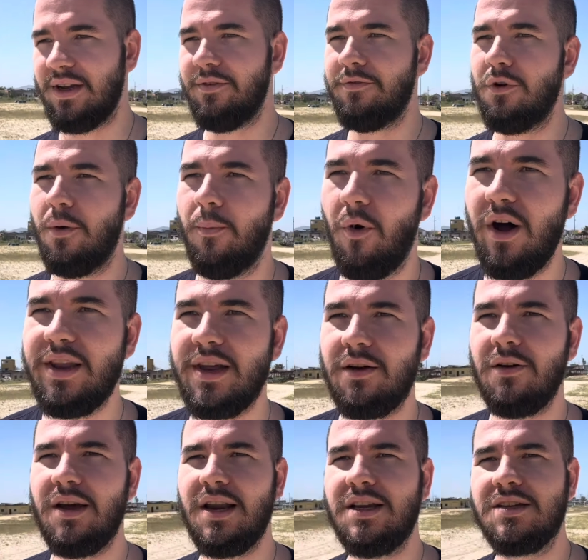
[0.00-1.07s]
que virou moda
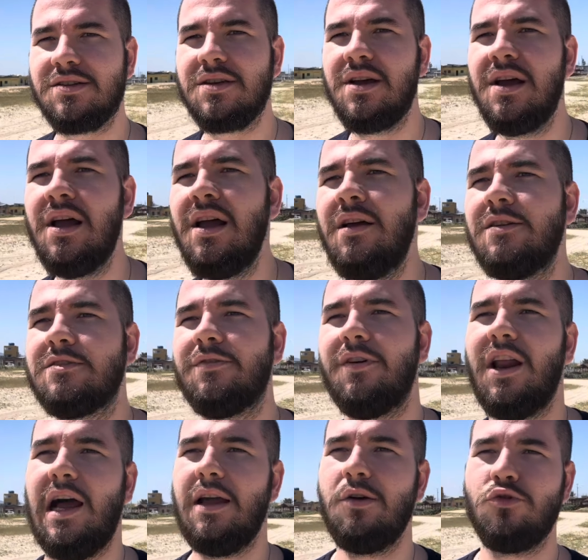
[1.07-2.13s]
agora isso. Você
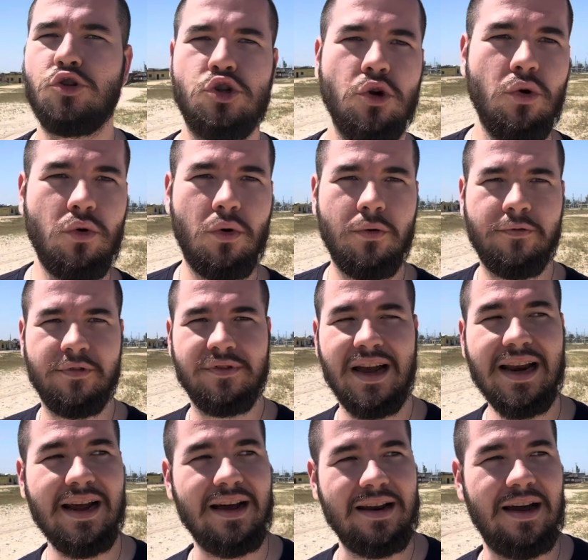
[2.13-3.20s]
falar, ah, eu sou, vai
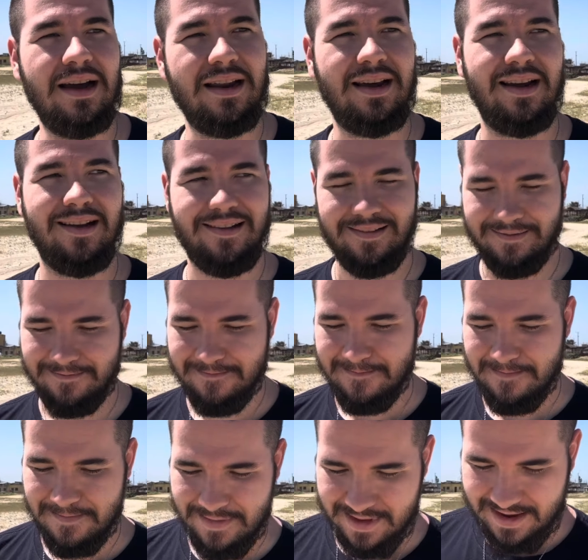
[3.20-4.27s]
na, na, na
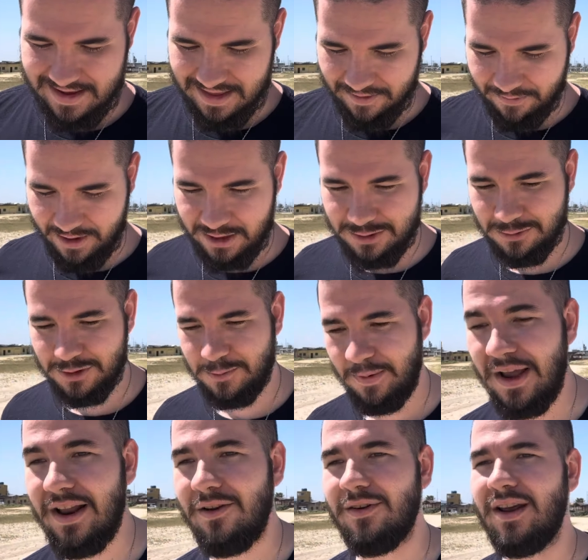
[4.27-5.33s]
na frente do
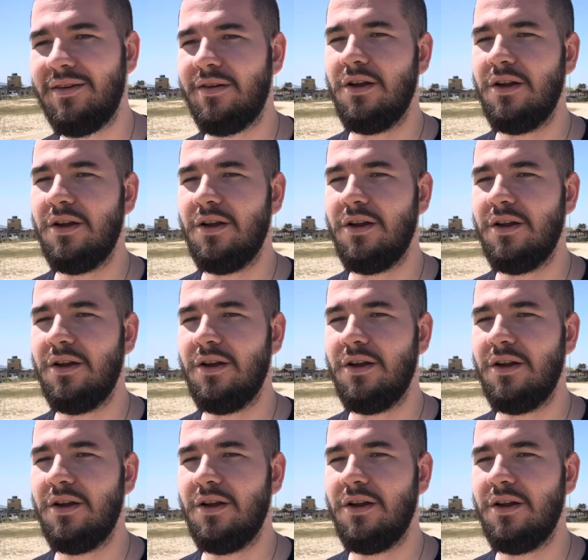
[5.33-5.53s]
espelho, né?